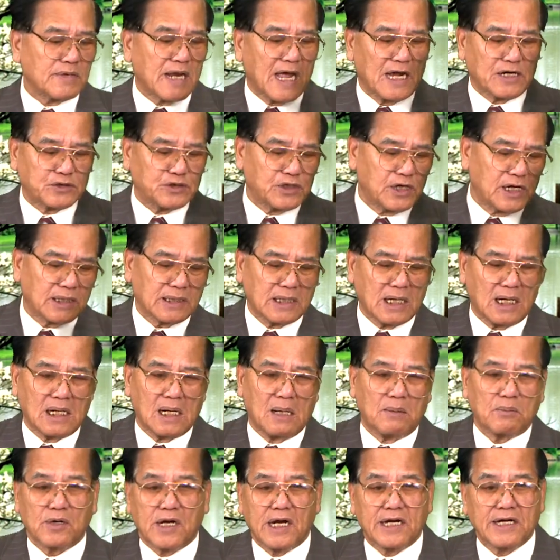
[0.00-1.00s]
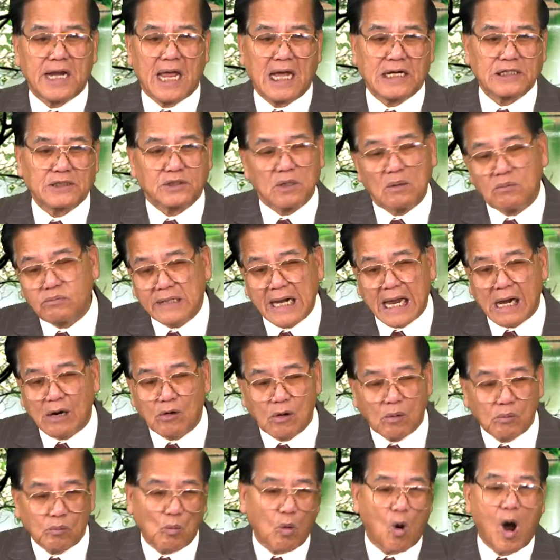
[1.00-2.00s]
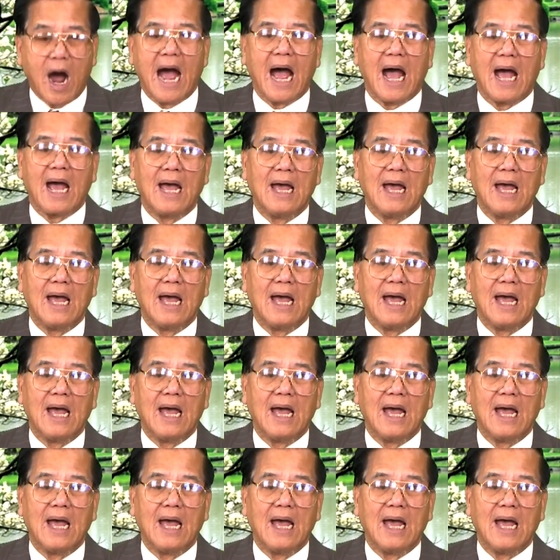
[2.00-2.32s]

đài CNN là cái đài chống Đảng Cộng Hòa.